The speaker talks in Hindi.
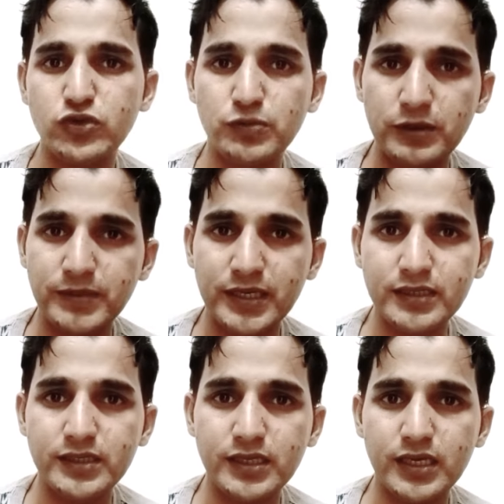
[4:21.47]
वो दुबई में
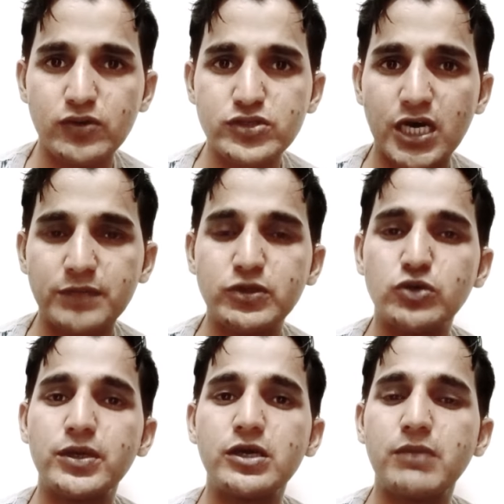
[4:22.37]
रखनी है और साथ में
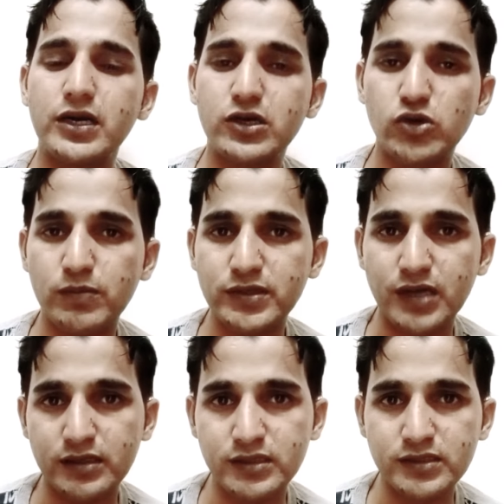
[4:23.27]
दुबई की मार्केट को अपने
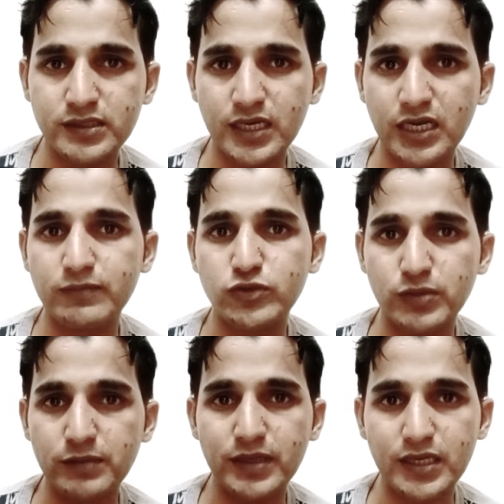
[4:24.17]
टारगेट करना है अगर आप
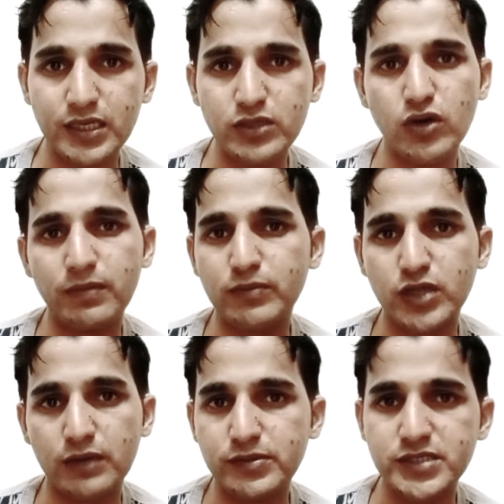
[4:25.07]
दुबई में नहीं तो आप
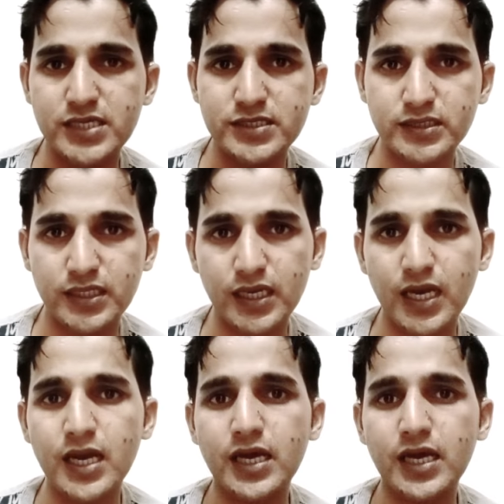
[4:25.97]
अबूधाबी जा सकते हैं